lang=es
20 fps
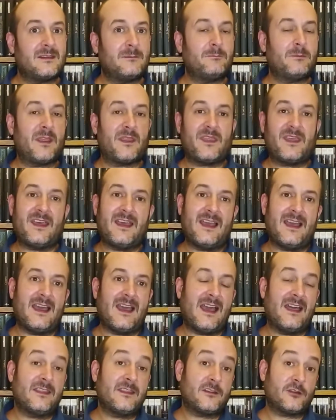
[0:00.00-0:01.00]

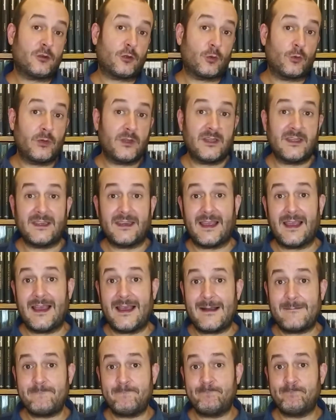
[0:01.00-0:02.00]
empieza a destruir
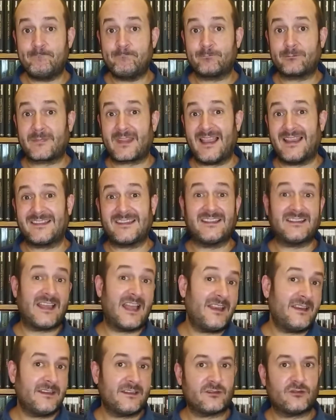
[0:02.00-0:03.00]
a, mm,
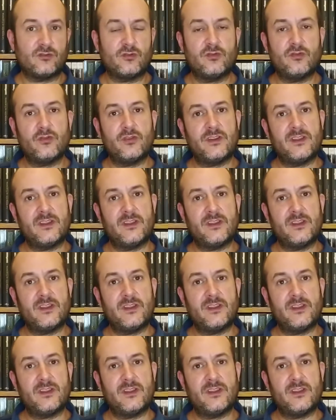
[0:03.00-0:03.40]
titanes, ¿no?